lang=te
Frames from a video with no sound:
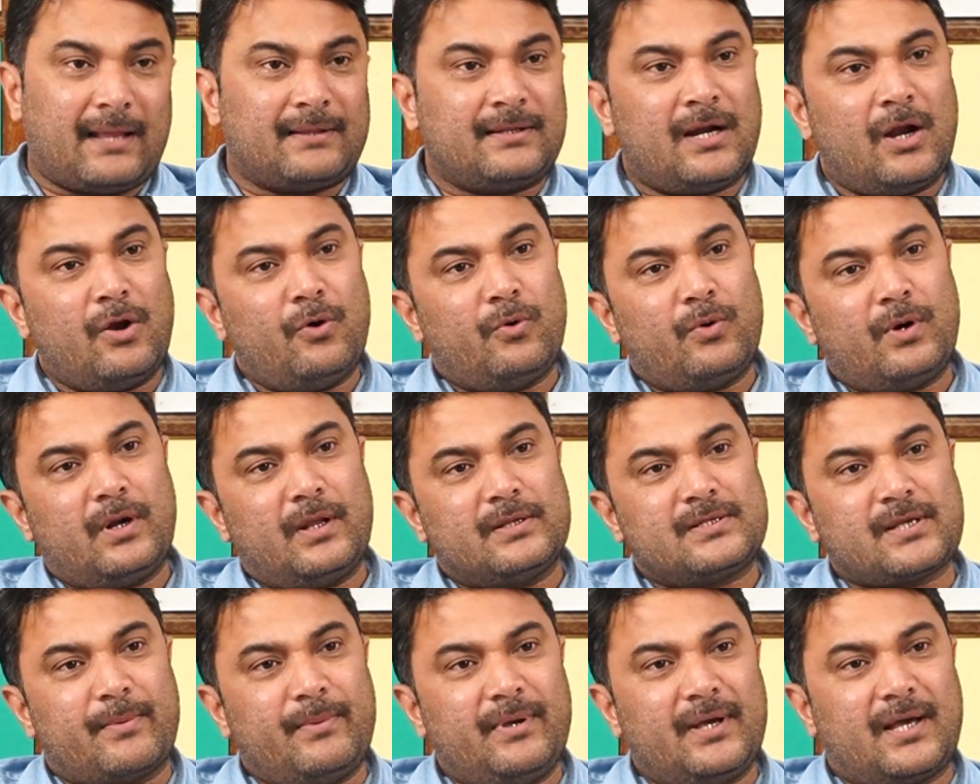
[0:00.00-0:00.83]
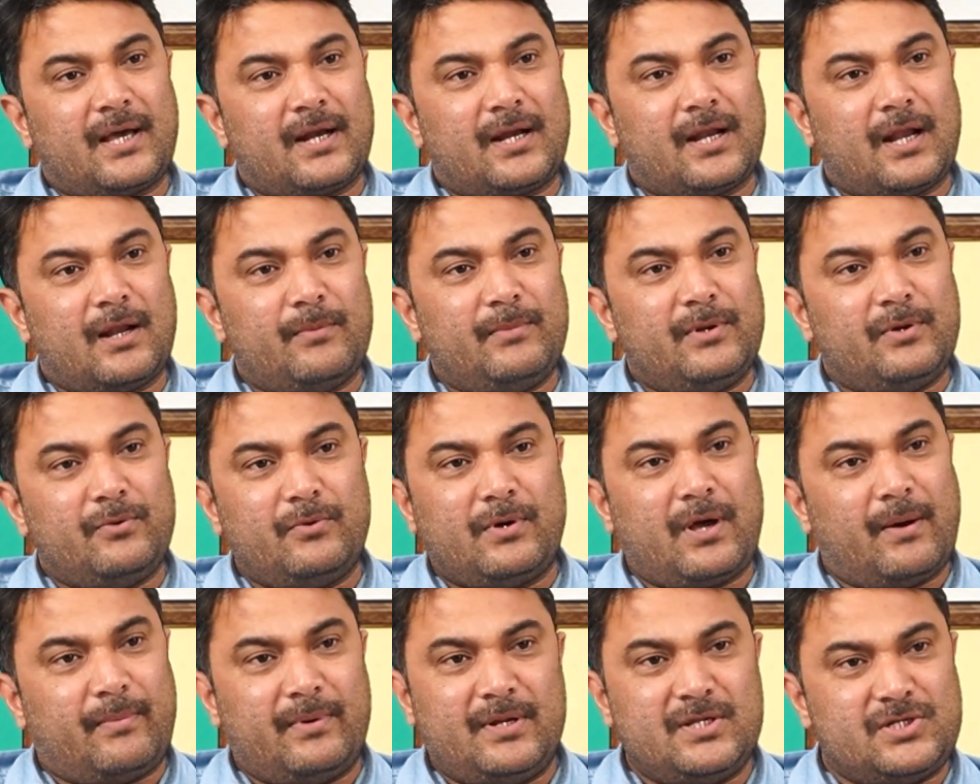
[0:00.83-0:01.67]
ఆంధ్రాలో ఉండే సమీకరణాలు మీరు
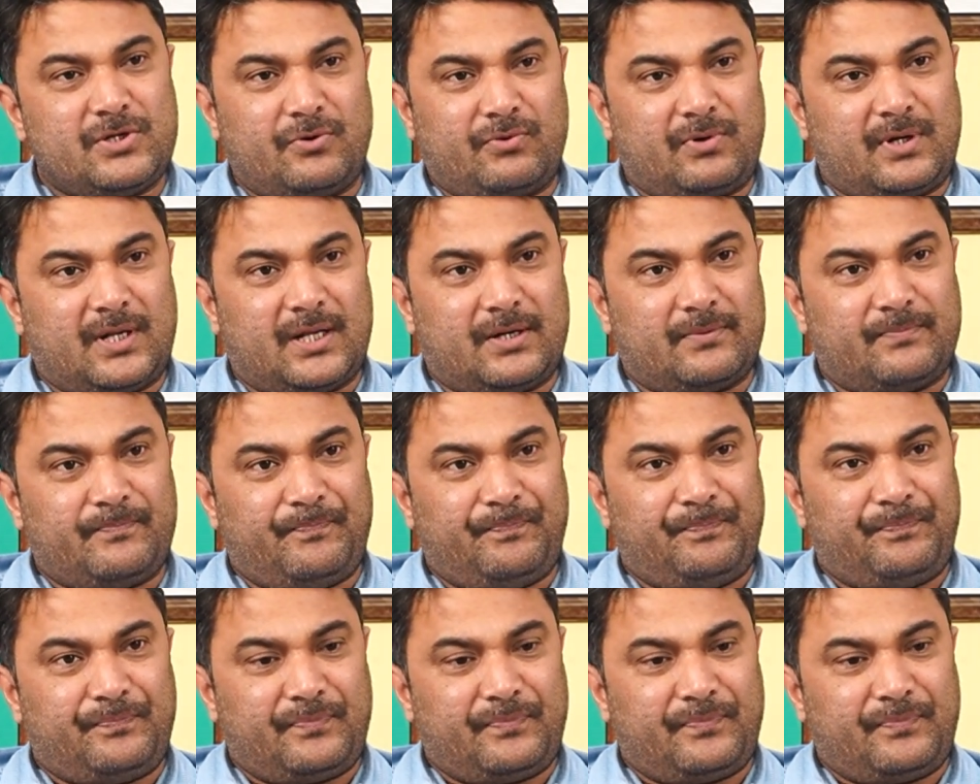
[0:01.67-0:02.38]
గమనించి ఉంటారు